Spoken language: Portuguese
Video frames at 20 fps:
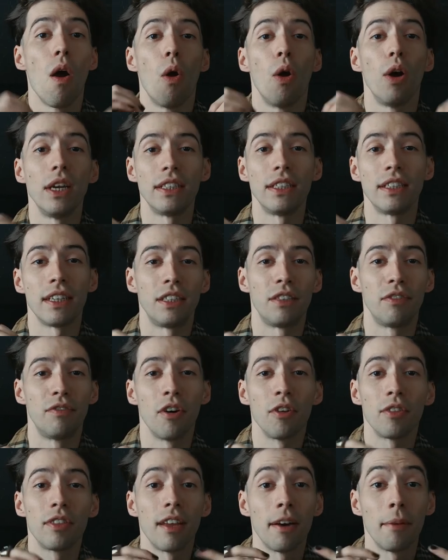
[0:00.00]
Oi, gente,
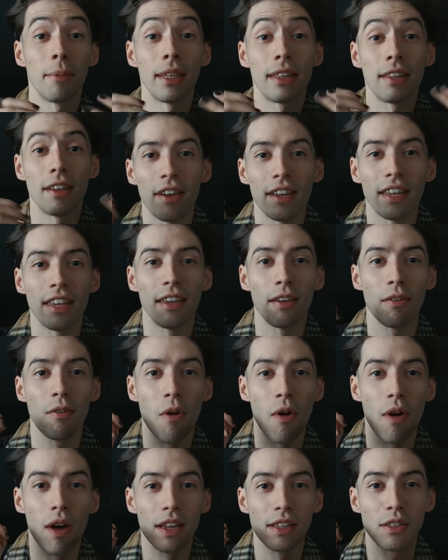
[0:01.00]
voltamos então aqui
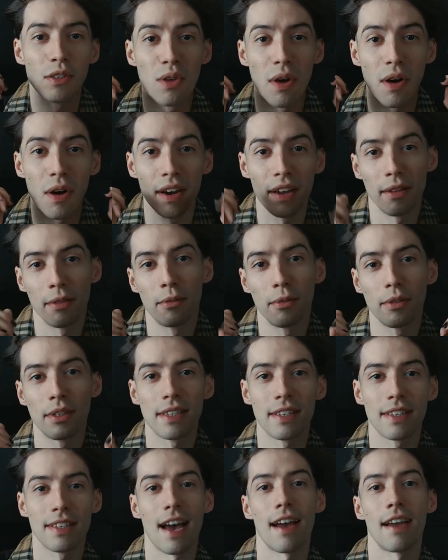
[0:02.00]
com a história do
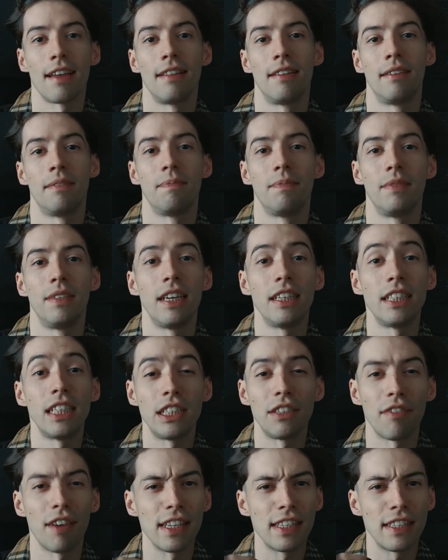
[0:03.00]
design. E a
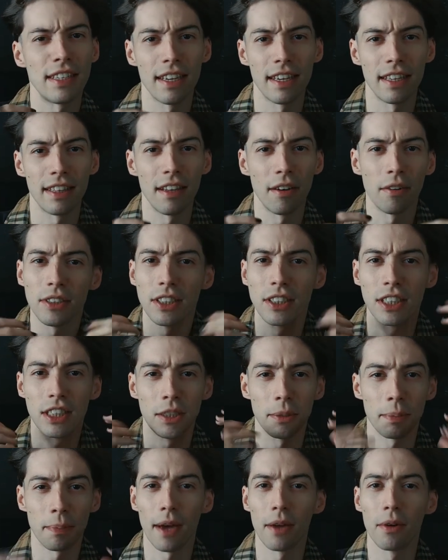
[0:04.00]
gente vai seguir da onde a
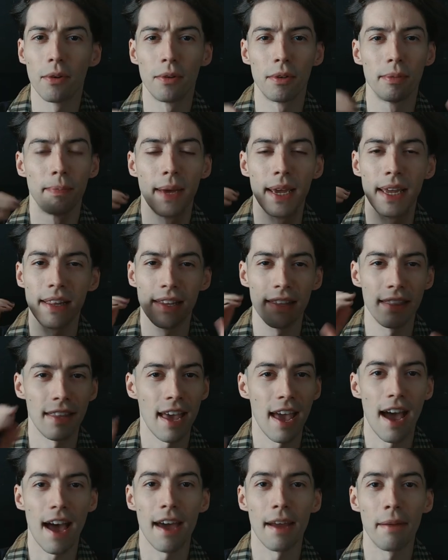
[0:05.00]
gente parou, bem
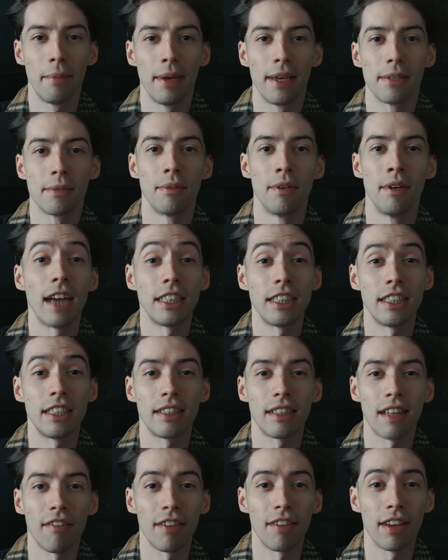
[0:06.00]
linear mesmo. A gente
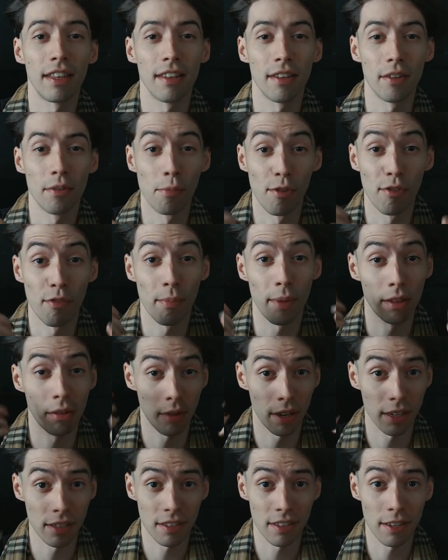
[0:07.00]
estava ainda no
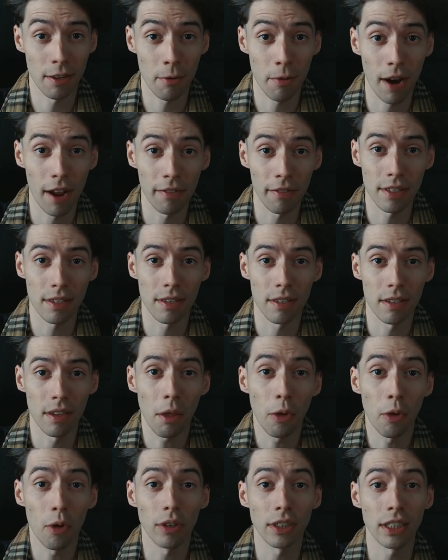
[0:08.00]
movimento Arts and Crafts
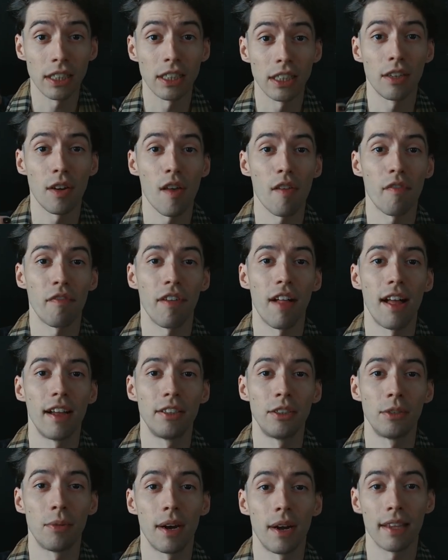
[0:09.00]
e hoje a gente vai falar
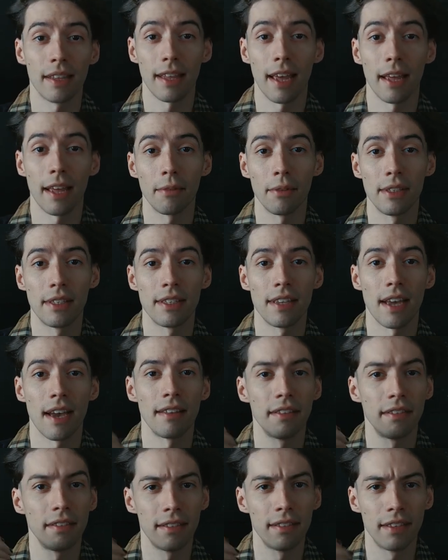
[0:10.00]
de um arquiteto e
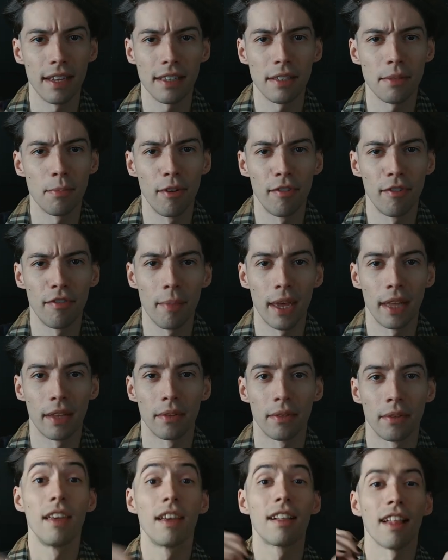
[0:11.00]
designer desse
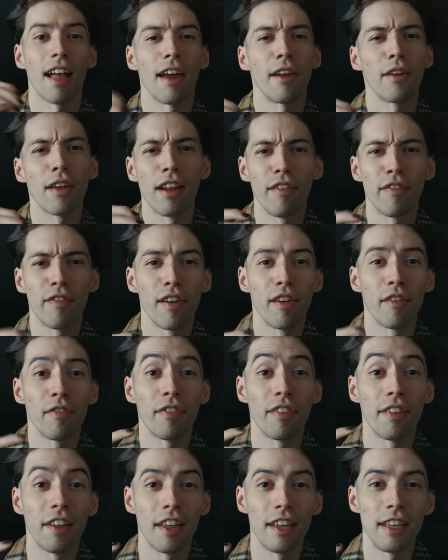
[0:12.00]
movimento. E claro que ele foi
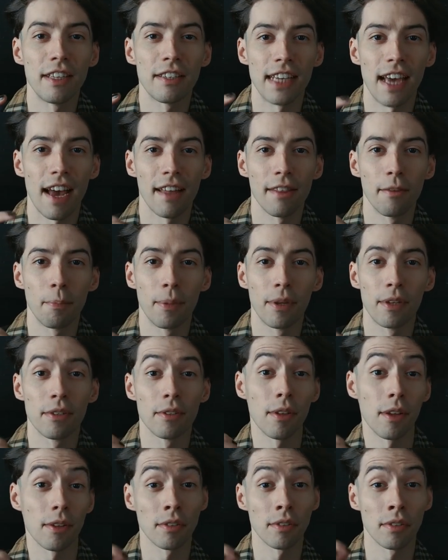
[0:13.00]
influenciado pelos
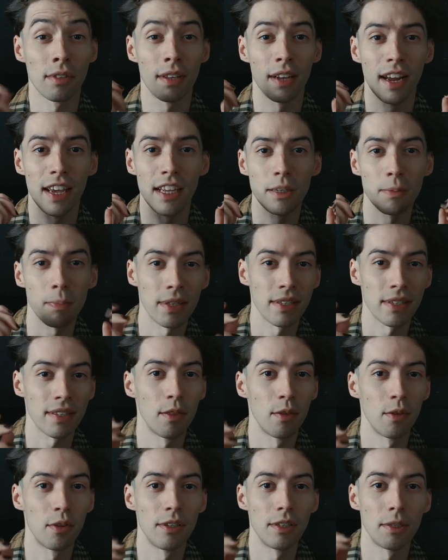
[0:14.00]
nossos três
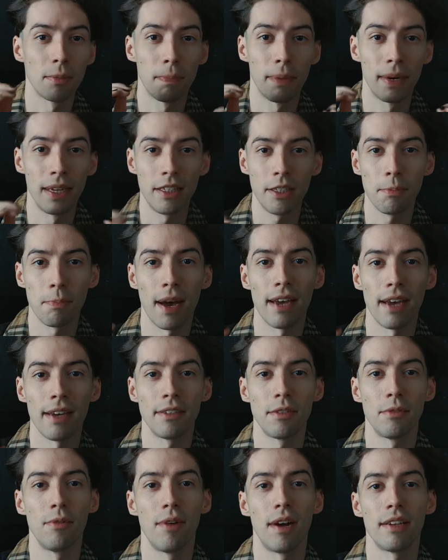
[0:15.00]
pensadores
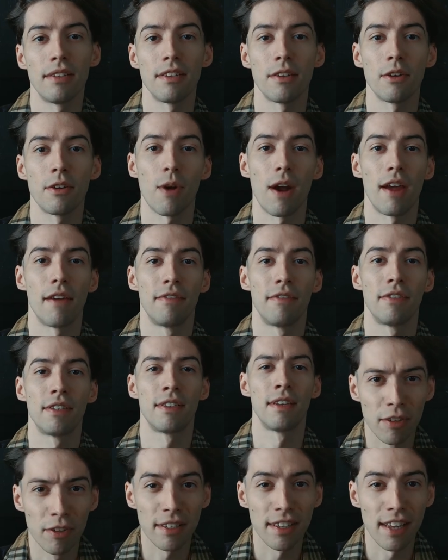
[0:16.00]
principais do Arts and
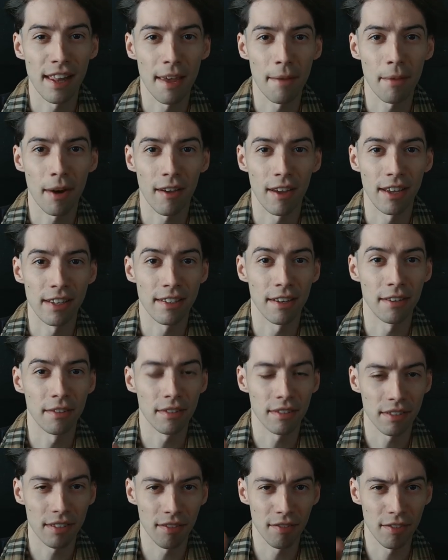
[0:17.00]
Crafts. Você lembra quem
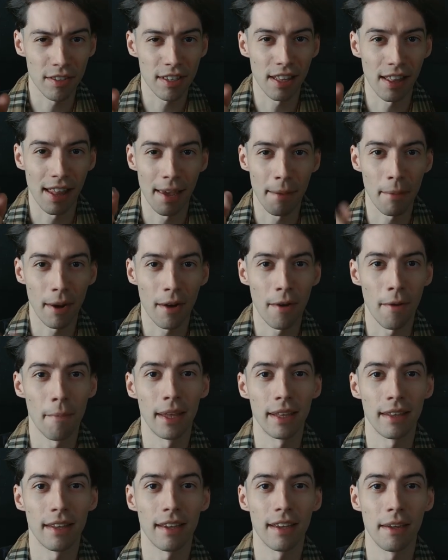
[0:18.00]
são? Se você lembra,
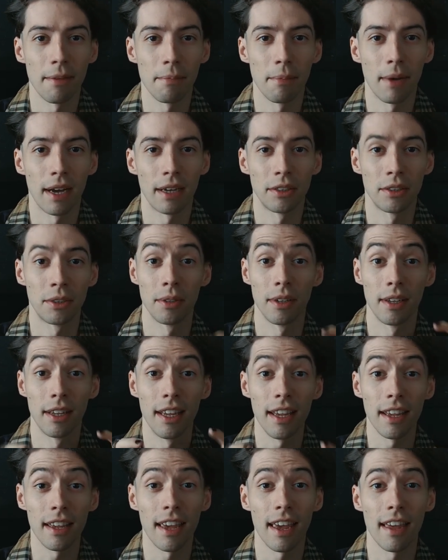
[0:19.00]
comenta aqui embaixo.
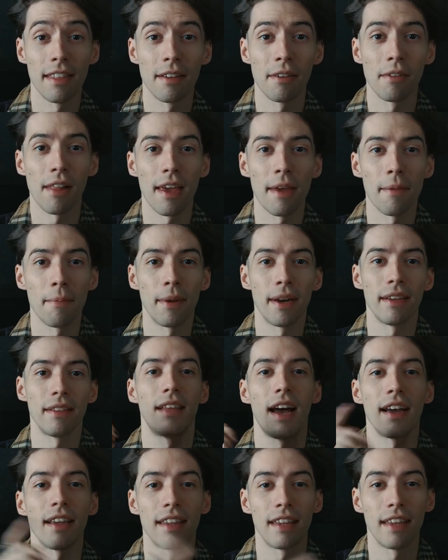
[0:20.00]
E quem não lembra,
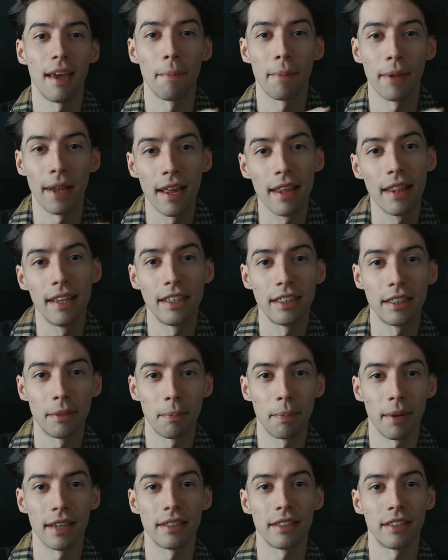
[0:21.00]
tá aqui a playlist
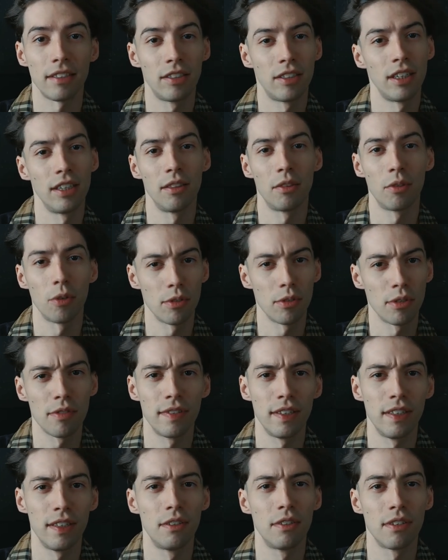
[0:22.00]
para assistir todos os
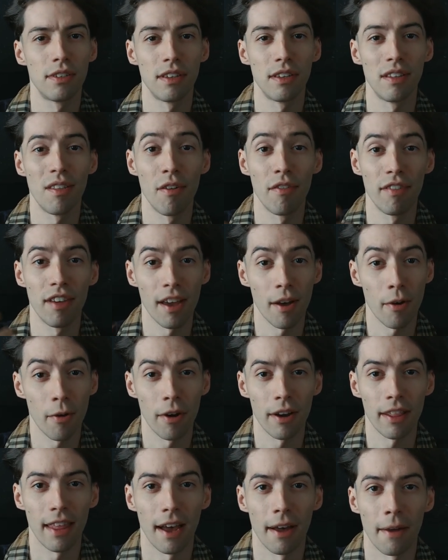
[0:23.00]
vídeos de novo e
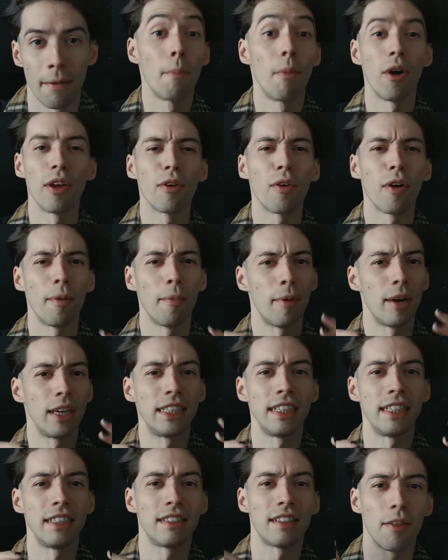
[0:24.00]
recordar. Bom, e como a
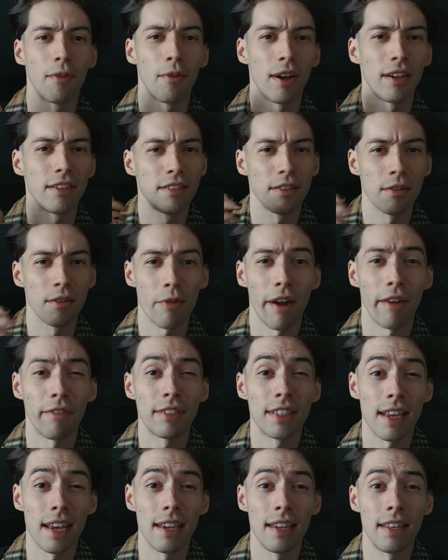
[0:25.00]
gente está no Arts and
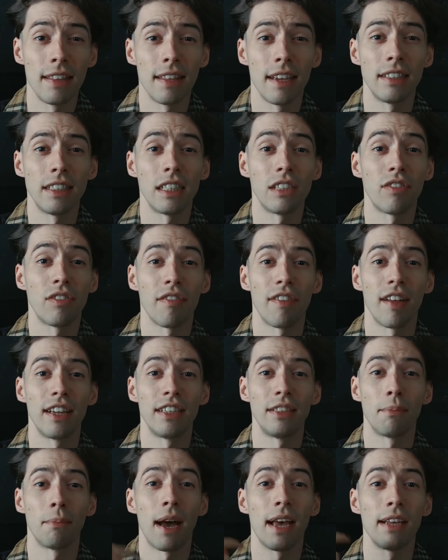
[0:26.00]
Crafts ainda, a gente vai falar
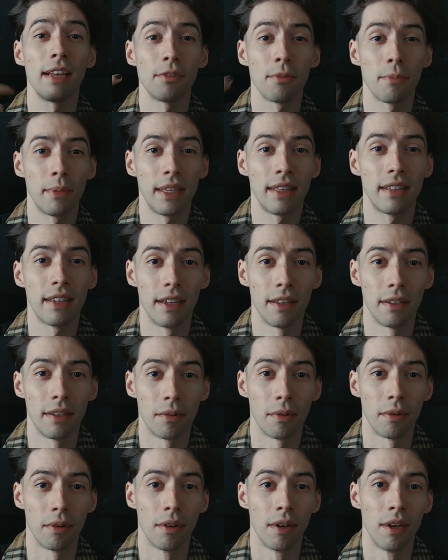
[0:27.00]
de mais um
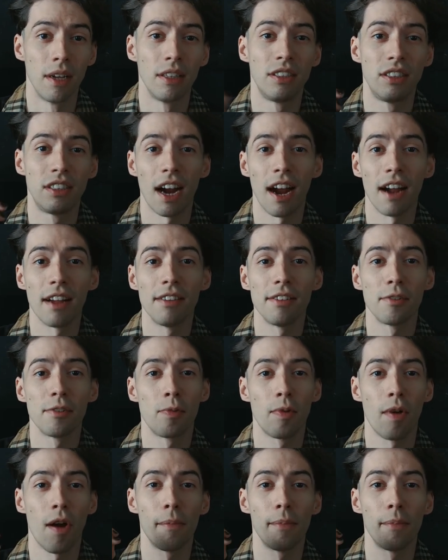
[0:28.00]
britânico. Charles
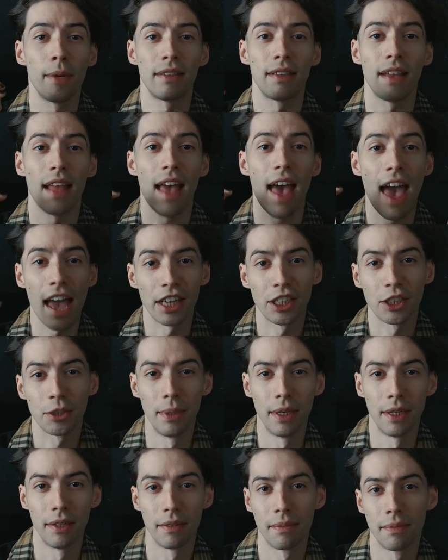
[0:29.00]
Robert
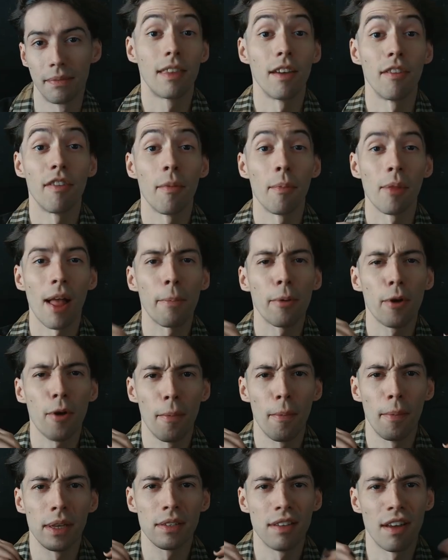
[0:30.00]
Ashby, então vamos lá para o
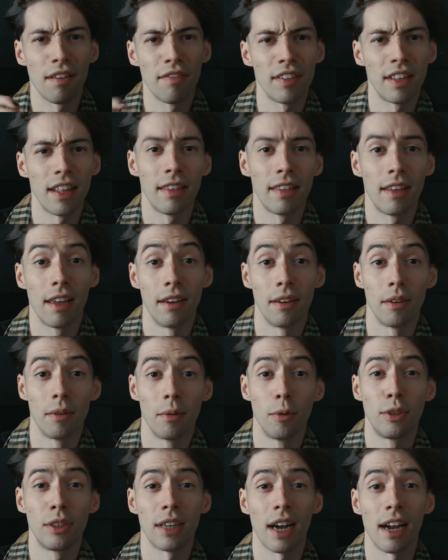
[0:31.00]
começo da vida dele.
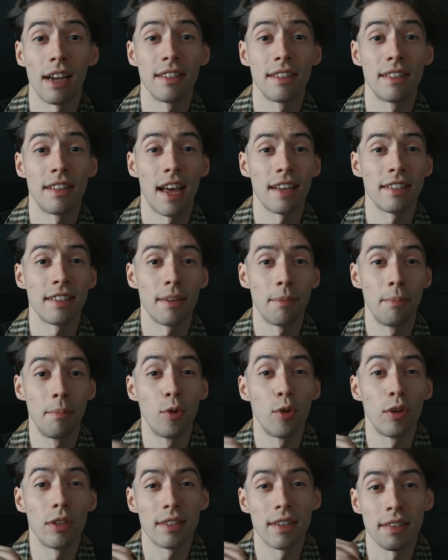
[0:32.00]
O Charles nasce em
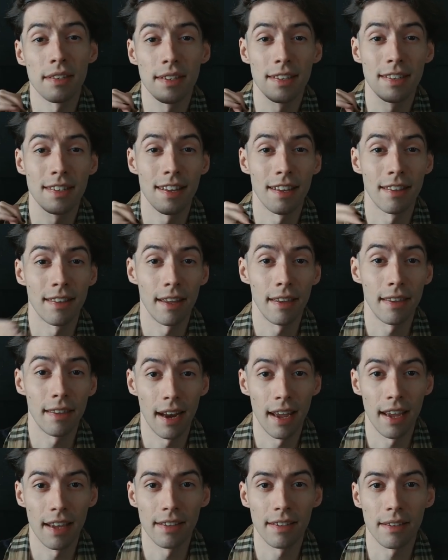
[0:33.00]

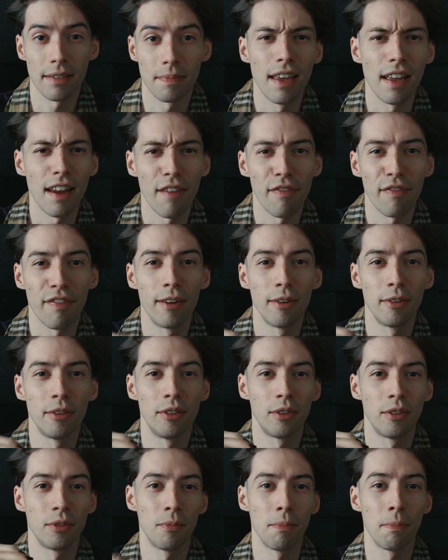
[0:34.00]
1863 e ele é filho
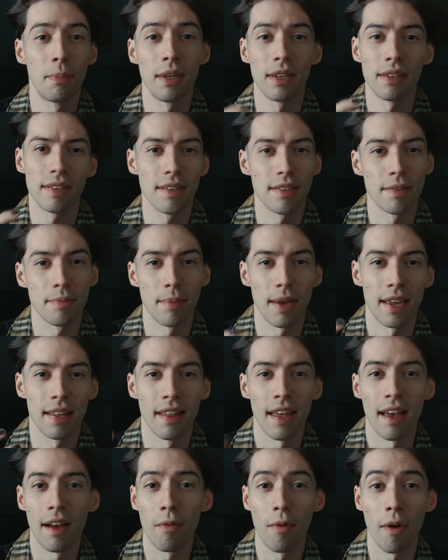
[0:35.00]
de um businessman,
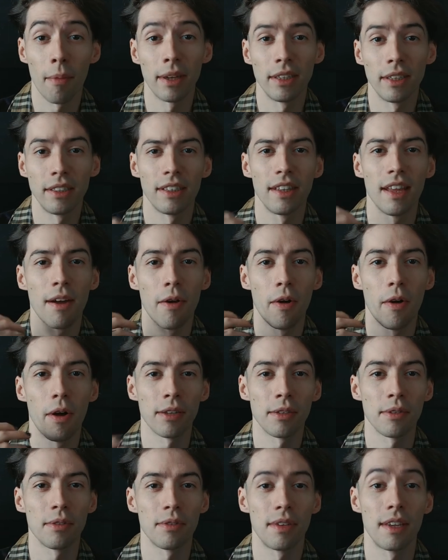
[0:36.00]
né, um homem de
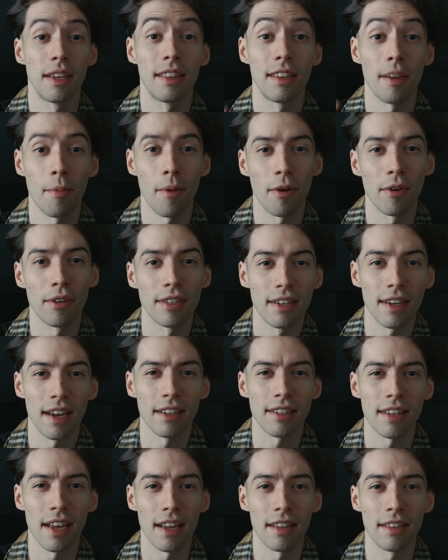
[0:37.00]
negócios, que tem uma coisa
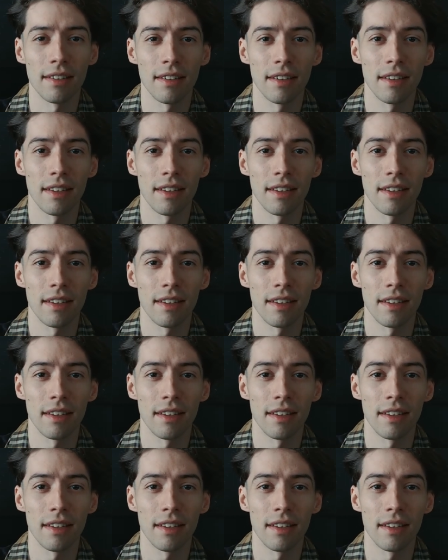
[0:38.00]
engraçada,